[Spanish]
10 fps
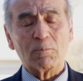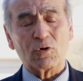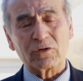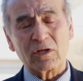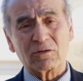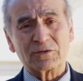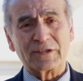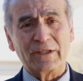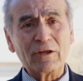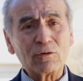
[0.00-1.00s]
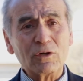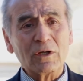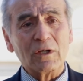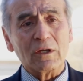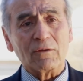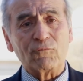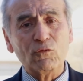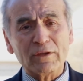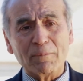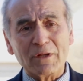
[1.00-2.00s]
porque considero
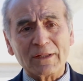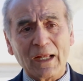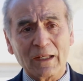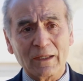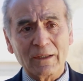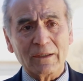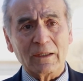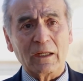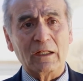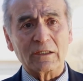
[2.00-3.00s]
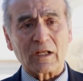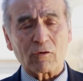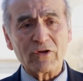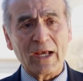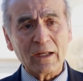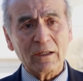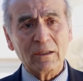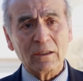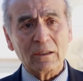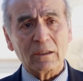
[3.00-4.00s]
fundamental el desarrollar
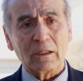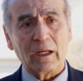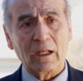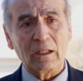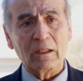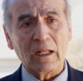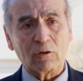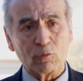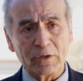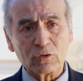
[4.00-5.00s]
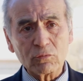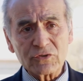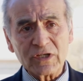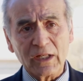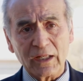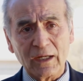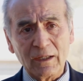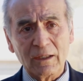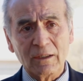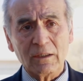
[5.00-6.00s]
en la juventud
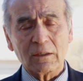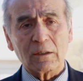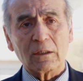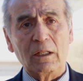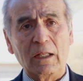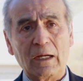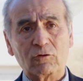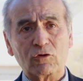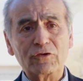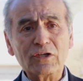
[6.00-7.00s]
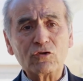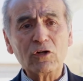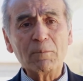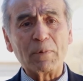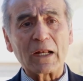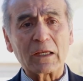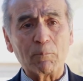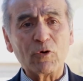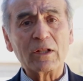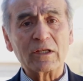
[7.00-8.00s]
chilena las condiciones para que
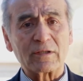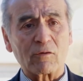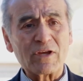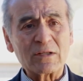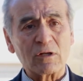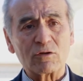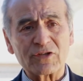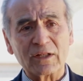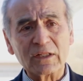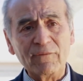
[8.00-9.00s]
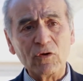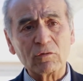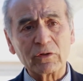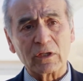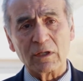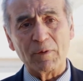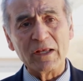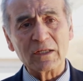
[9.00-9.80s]
puedan desarrollarse los científicos que este país